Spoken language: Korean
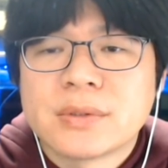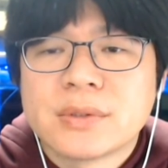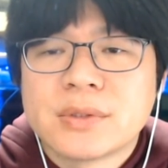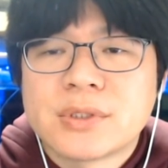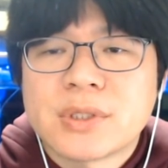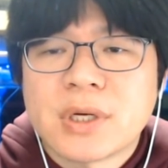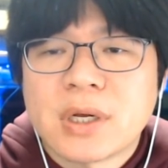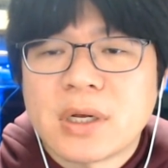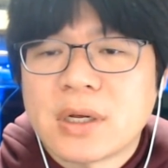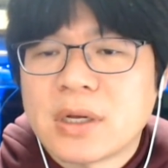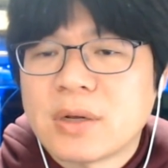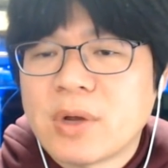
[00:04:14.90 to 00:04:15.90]

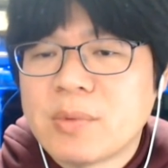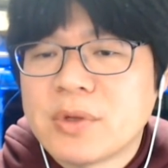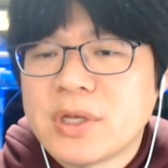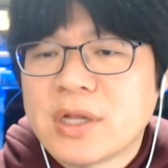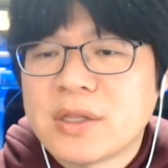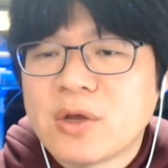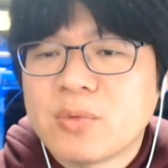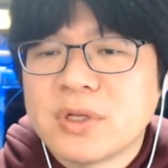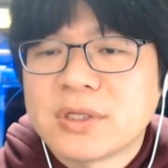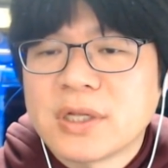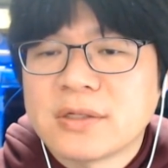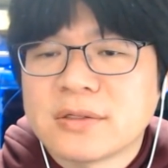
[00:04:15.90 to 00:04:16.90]
자 화면이 안 나오면
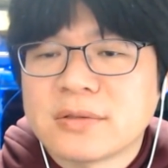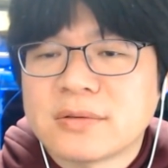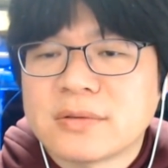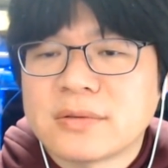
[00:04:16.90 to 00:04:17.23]
일단은